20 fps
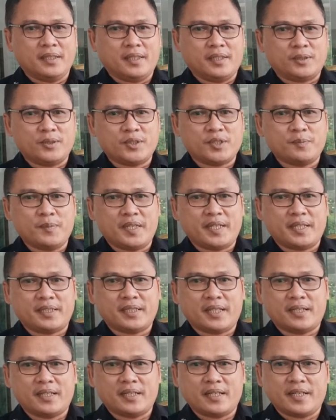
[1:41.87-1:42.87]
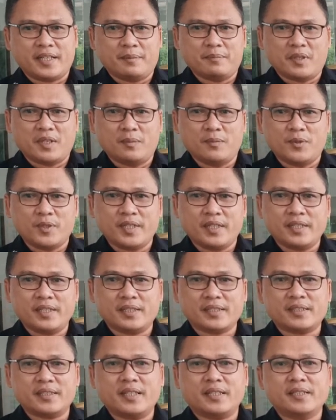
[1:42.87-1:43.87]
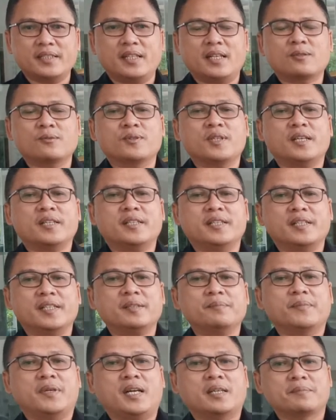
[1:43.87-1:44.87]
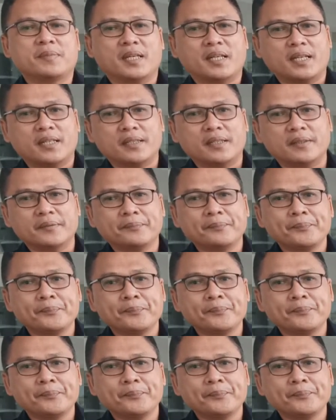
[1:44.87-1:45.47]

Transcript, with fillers: Itu sebagai tanda gaya mengemudi yang sedang dilakukan irit bahan bakar.